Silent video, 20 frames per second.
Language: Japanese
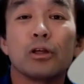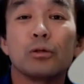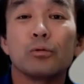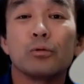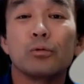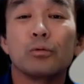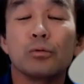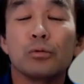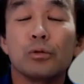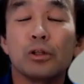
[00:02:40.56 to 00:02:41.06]

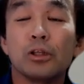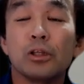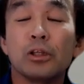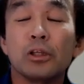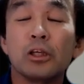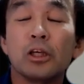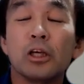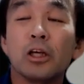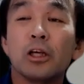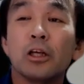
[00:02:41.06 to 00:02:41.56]
の方
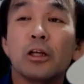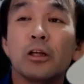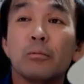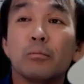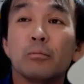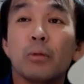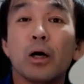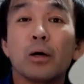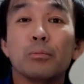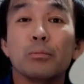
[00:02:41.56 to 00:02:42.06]
に、
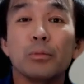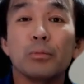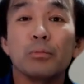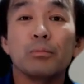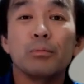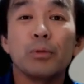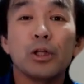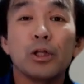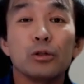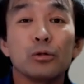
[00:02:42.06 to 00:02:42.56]

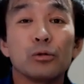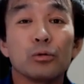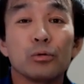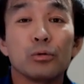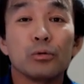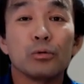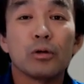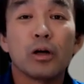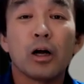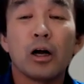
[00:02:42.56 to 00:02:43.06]
メリット
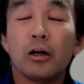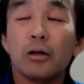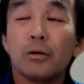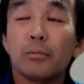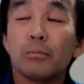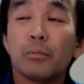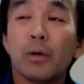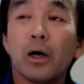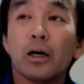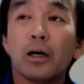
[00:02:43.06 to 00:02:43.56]
というか、
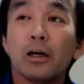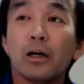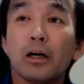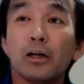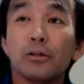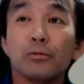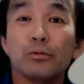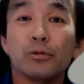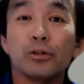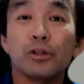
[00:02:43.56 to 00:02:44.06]

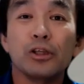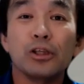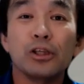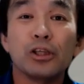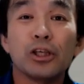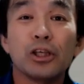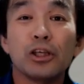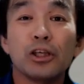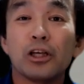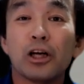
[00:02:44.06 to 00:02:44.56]
生
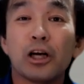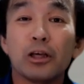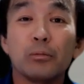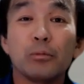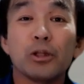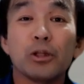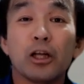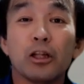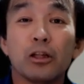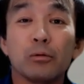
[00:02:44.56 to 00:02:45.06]
きが
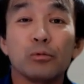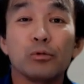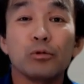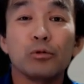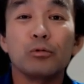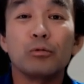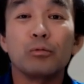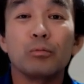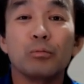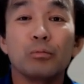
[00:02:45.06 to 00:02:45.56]
いみたいなも
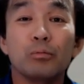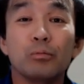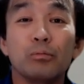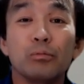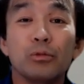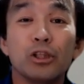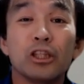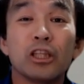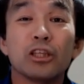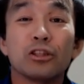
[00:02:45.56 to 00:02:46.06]
のを
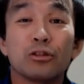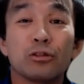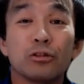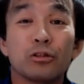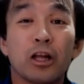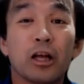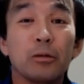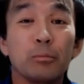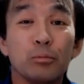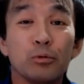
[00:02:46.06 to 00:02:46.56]
見出す
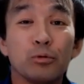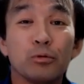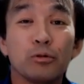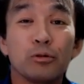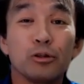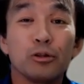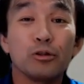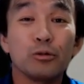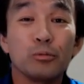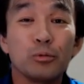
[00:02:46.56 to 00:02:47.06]
タイプっ
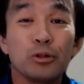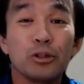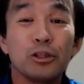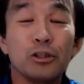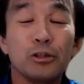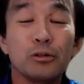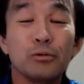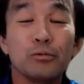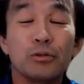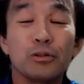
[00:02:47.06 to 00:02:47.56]
ていうのも
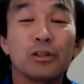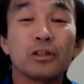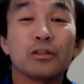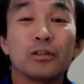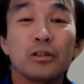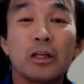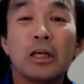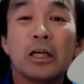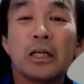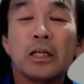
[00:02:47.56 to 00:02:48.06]
いるんで
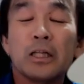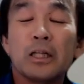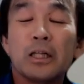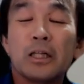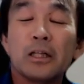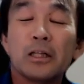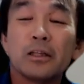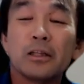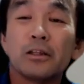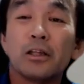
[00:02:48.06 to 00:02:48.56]
すね。
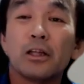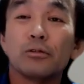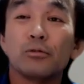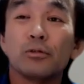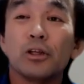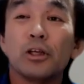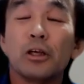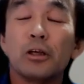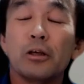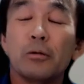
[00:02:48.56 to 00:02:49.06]
な
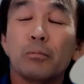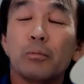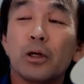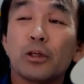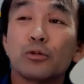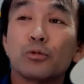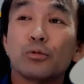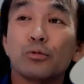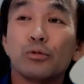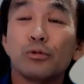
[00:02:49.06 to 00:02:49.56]
ので、
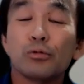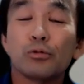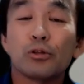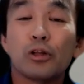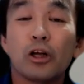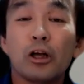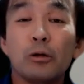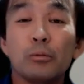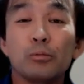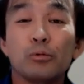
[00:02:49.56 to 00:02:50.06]
そういう
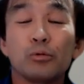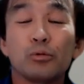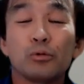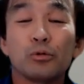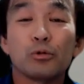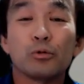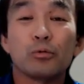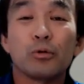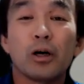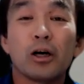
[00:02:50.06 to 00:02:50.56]
タイプの
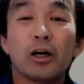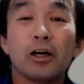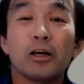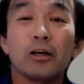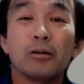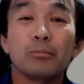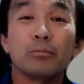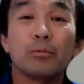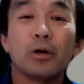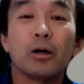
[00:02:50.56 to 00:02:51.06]
人
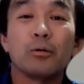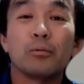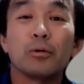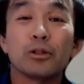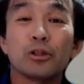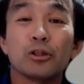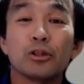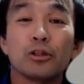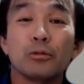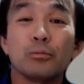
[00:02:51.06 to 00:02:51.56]
は、
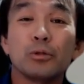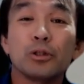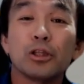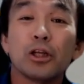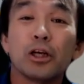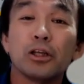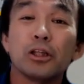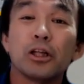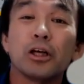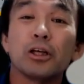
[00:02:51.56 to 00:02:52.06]
私み
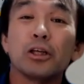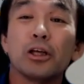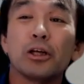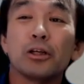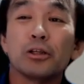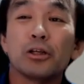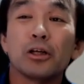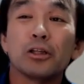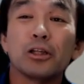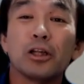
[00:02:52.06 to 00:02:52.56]
たいなや
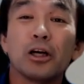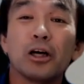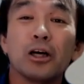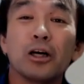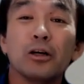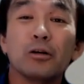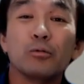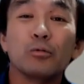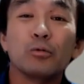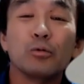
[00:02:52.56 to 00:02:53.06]
り
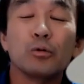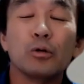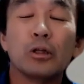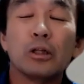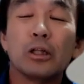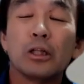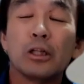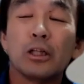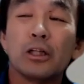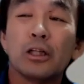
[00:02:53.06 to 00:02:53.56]
方を、
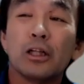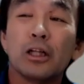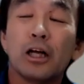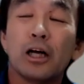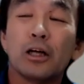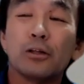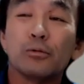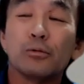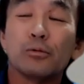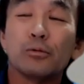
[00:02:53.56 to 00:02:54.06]

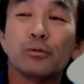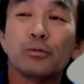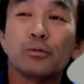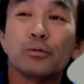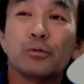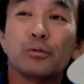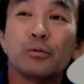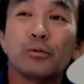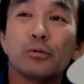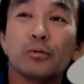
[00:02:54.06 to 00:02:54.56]

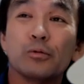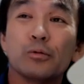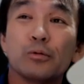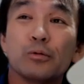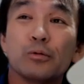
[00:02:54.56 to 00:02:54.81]
同